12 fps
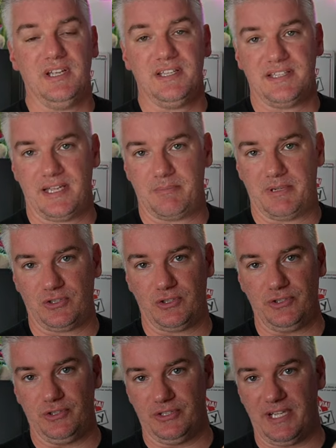
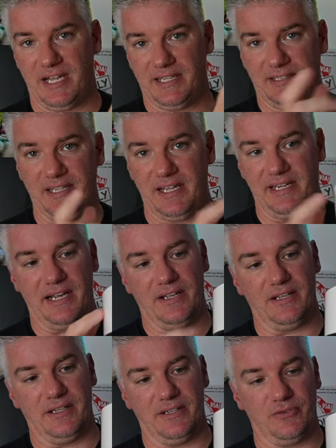serbatoio da andare a,
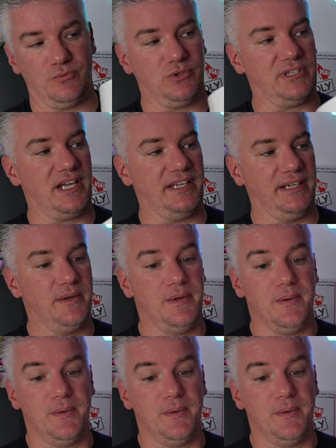a eh, svuotare